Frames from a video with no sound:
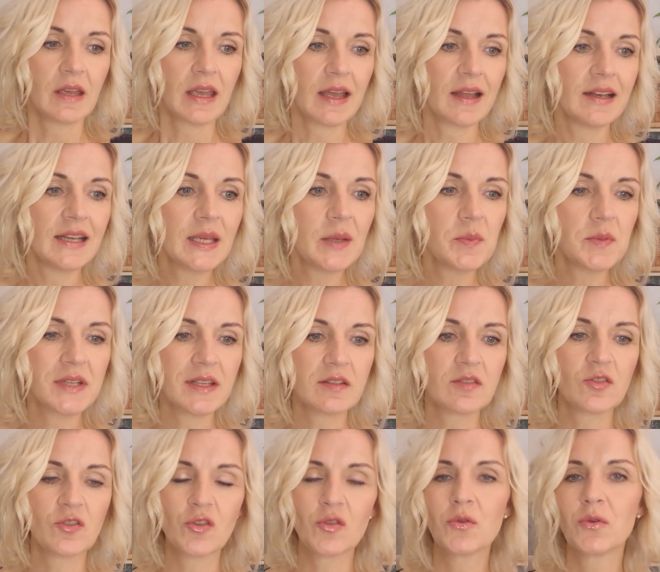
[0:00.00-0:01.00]
Er liebt
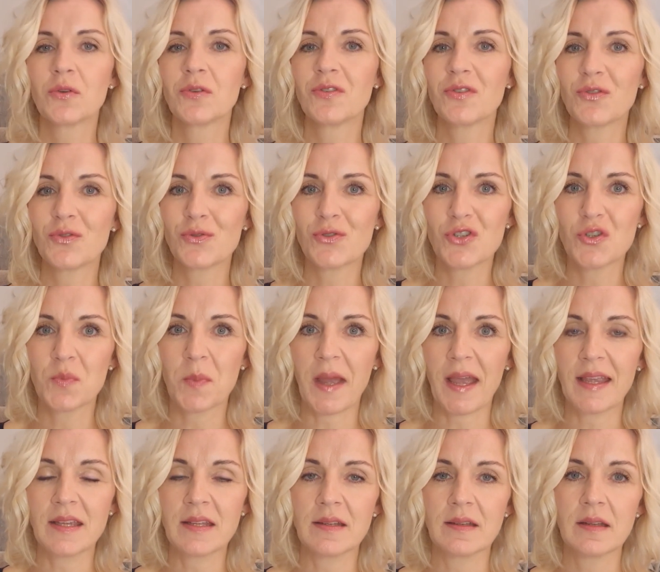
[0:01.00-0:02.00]
es, zu uns zu
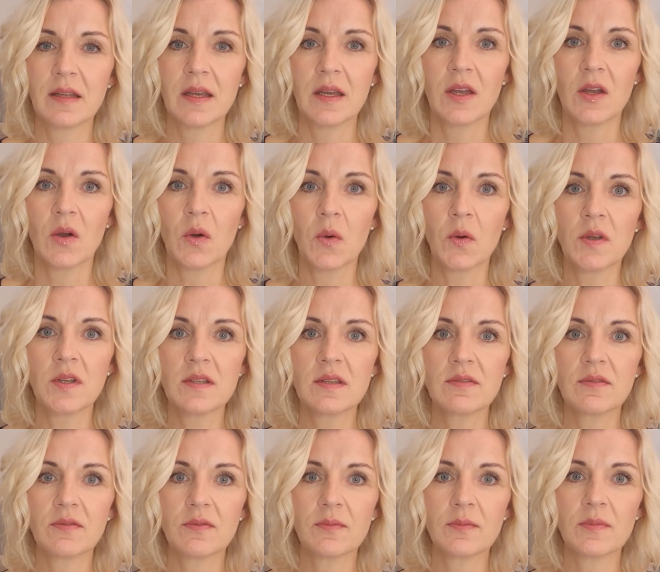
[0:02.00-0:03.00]
sprechen.
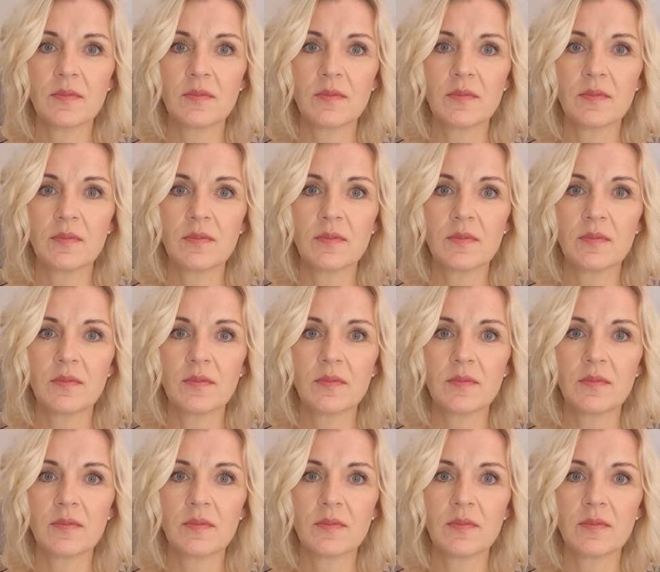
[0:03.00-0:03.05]
Und